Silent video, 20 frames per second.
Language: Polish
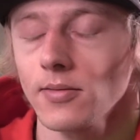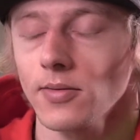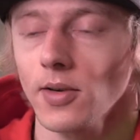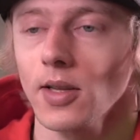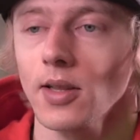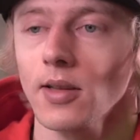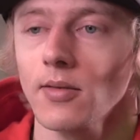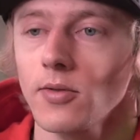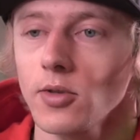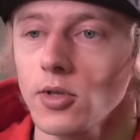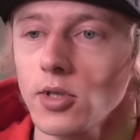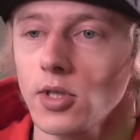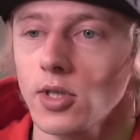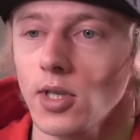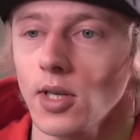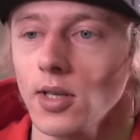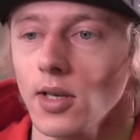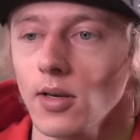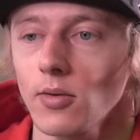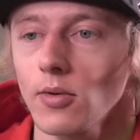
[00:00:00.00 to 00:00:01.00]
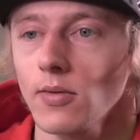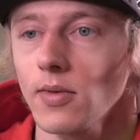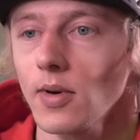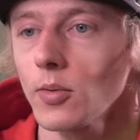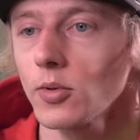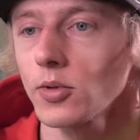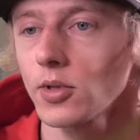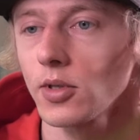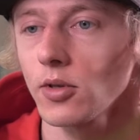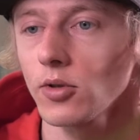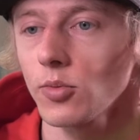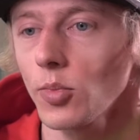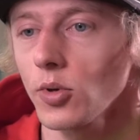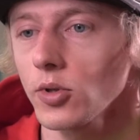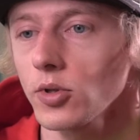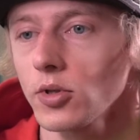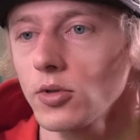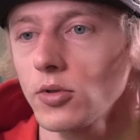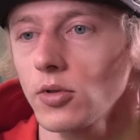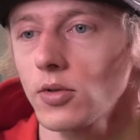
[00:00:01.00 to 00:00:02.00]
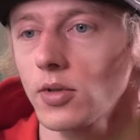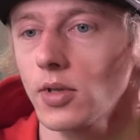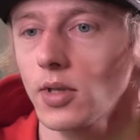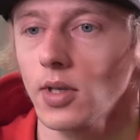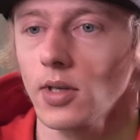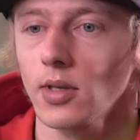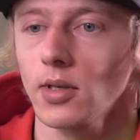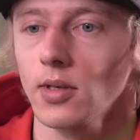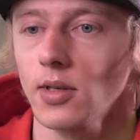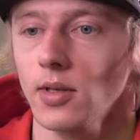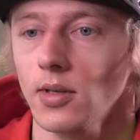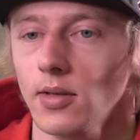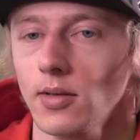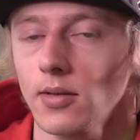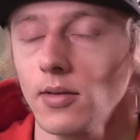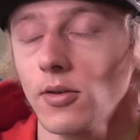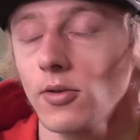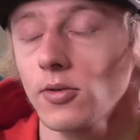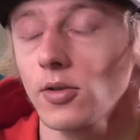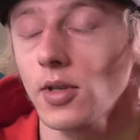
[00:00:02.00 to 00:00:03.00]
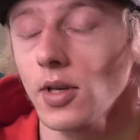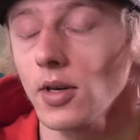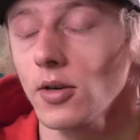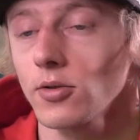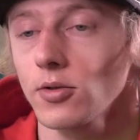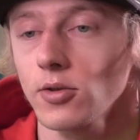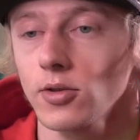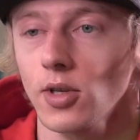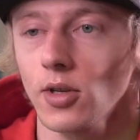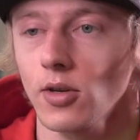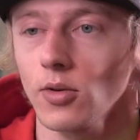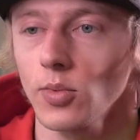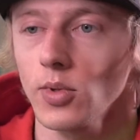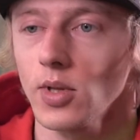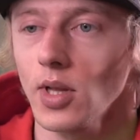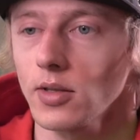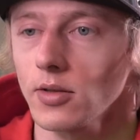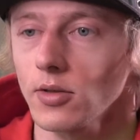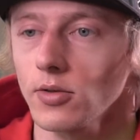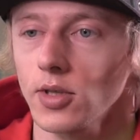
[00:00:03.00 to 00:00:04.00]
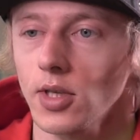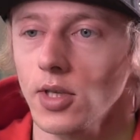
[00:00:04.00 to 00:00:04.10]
fajne wyciszenie, głowa może odpocząć od, tych, e, od tego, co się robi na co